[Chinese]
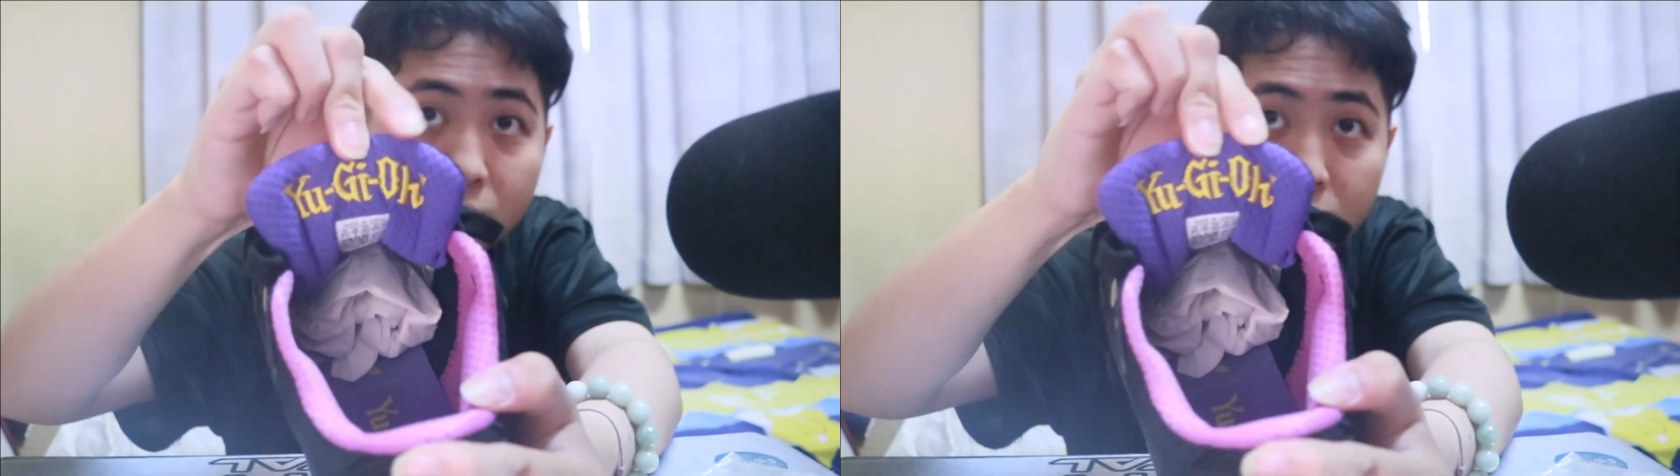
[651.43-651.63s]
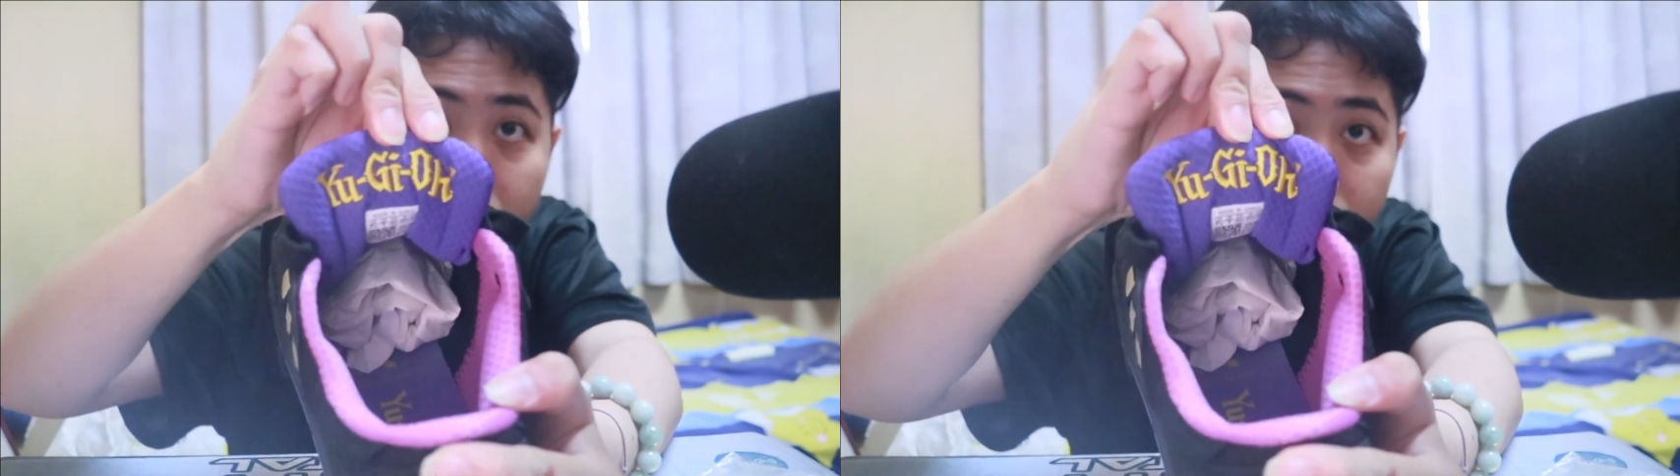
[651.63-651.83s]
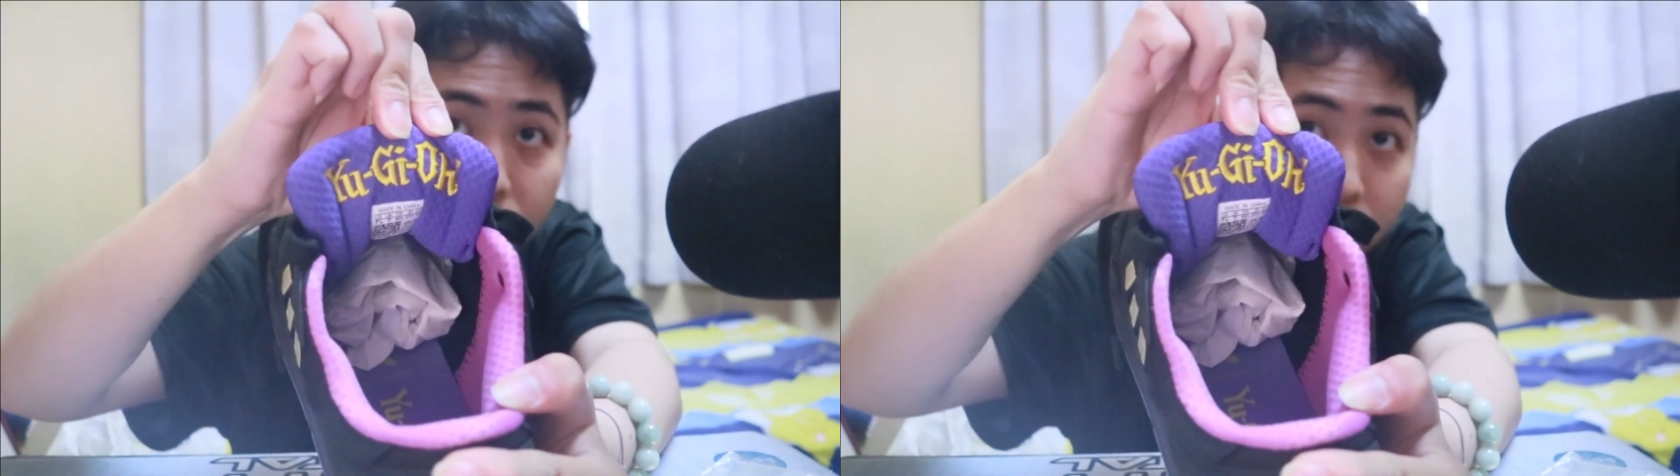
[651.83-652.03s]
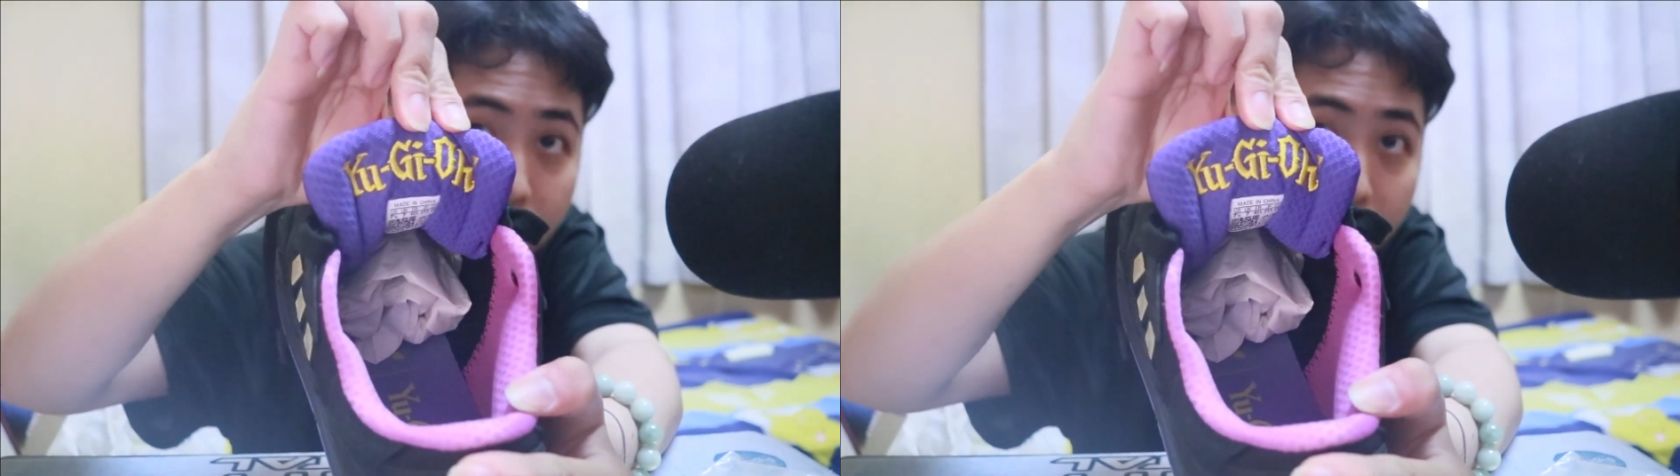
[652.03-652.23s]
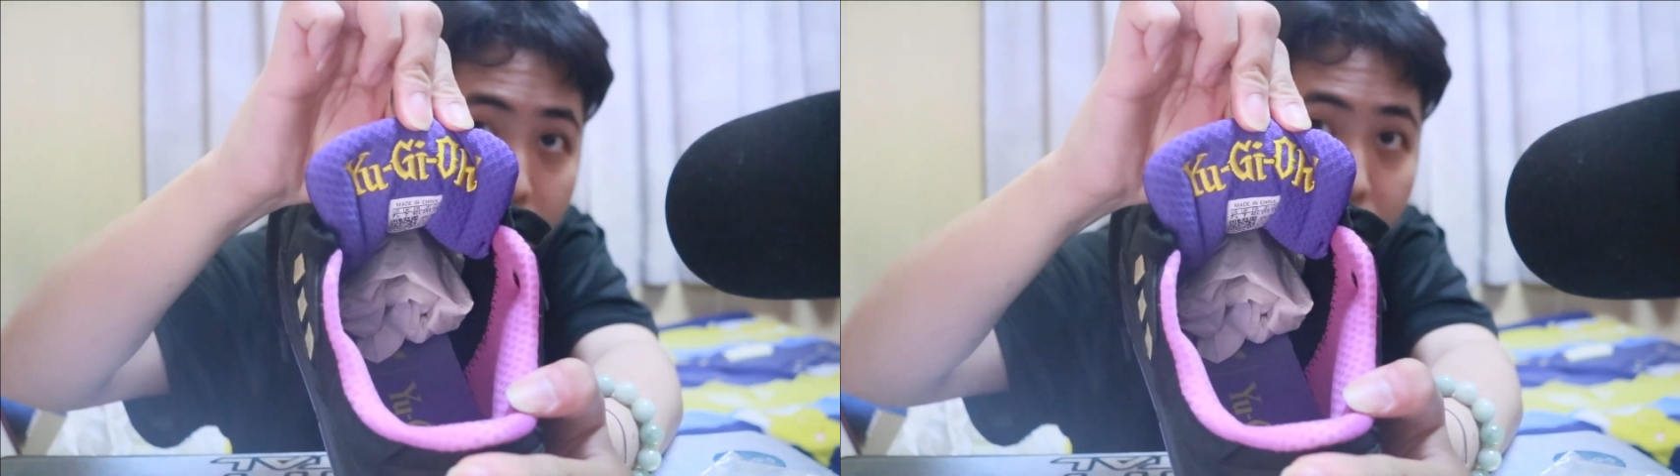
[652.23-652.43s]

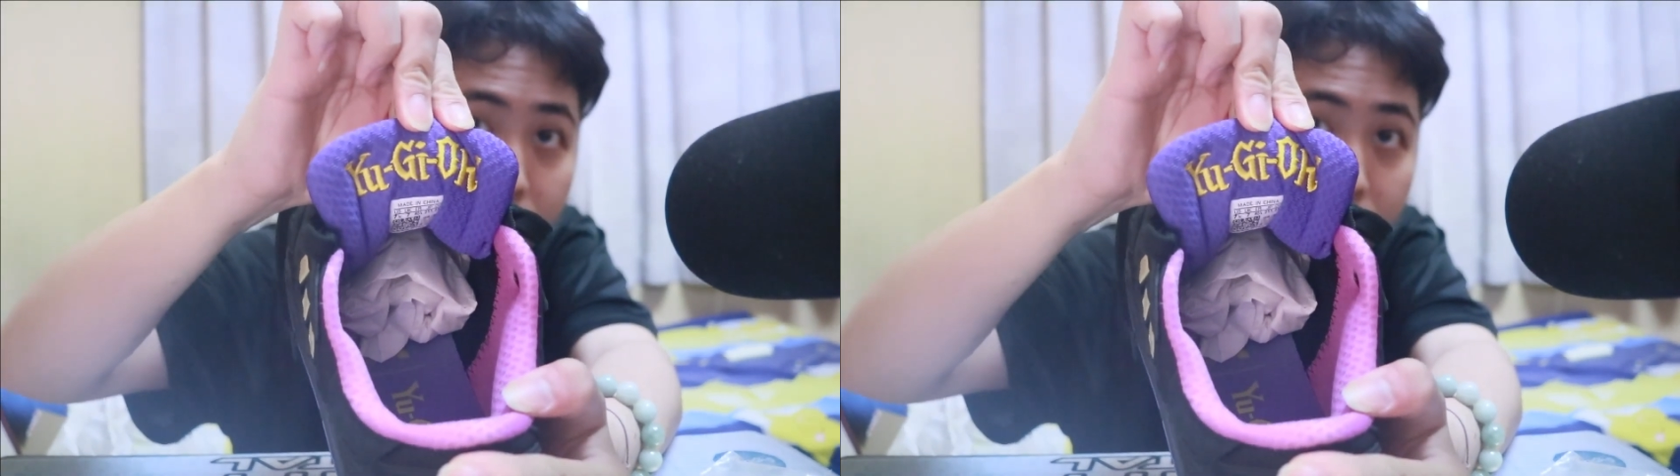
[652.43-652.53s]
“ugio”